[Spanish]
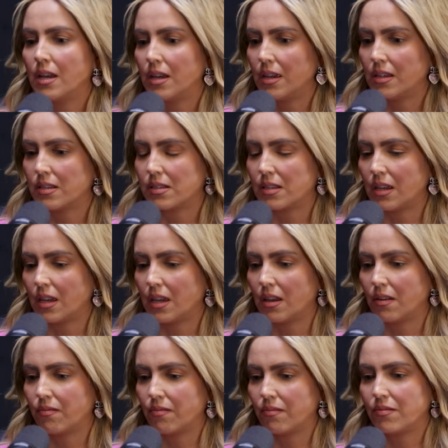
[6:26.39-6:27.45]

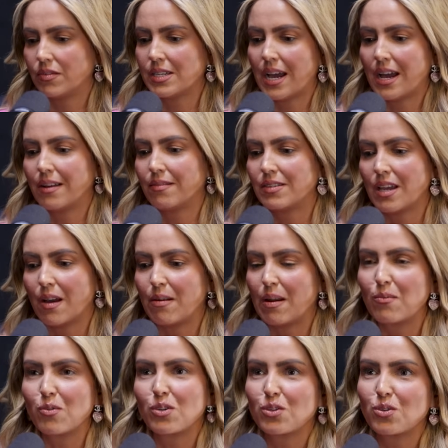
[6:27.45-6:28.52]
este ya, si
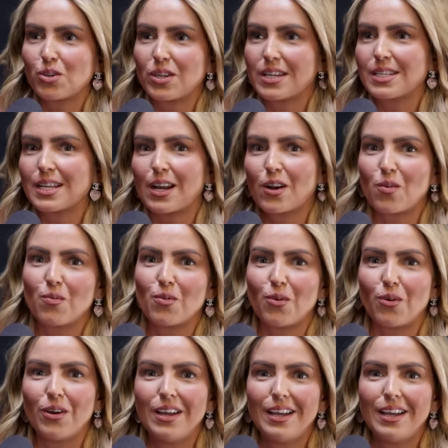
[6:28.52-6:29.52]
hablamos de eso ya sería como,